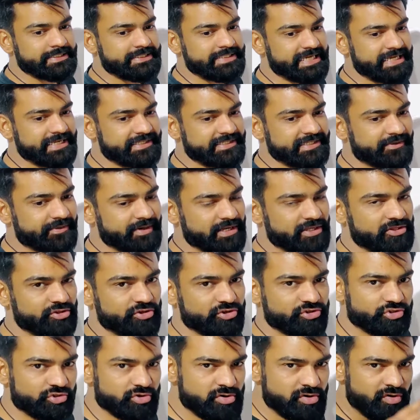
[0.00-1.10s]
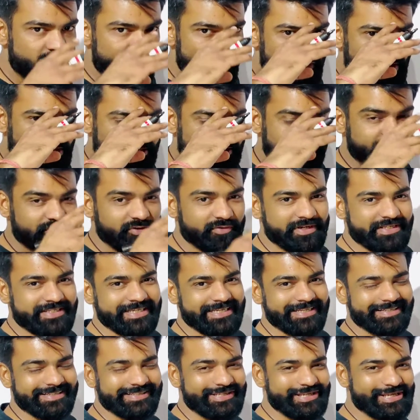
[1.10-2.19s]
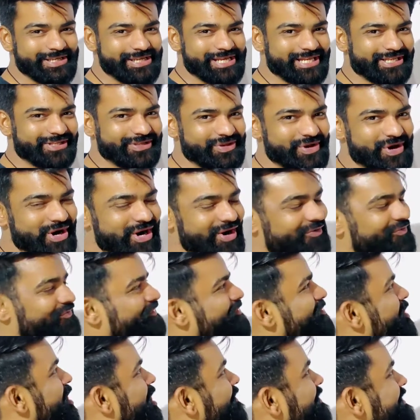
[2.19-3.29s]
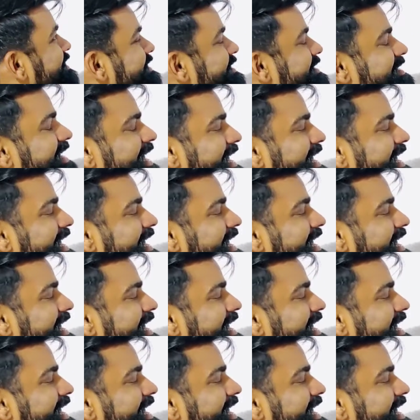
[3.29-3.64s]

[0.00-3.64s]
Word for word: जय हिंद जय भारत दोस्तों वेलकम टू अवर चैनल जीनियस ऑफ कॉमर्स